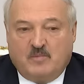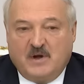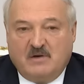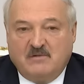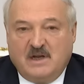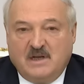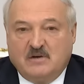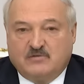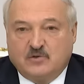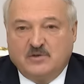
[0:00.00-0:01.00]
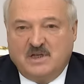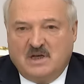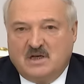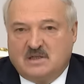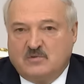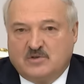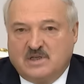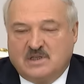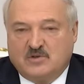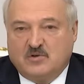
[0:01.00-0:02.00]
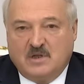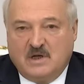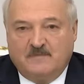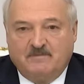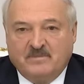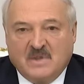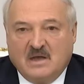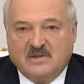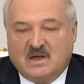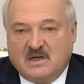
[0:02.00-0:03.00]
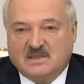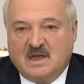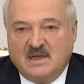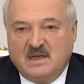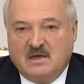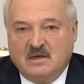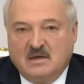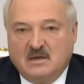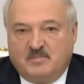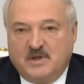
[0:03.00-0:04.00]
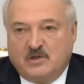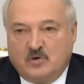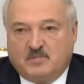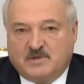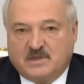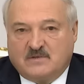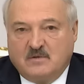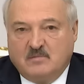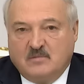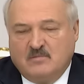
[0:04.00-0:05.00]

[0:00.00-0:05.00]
появление в суде – это уже тяжелое наказание перед обществом,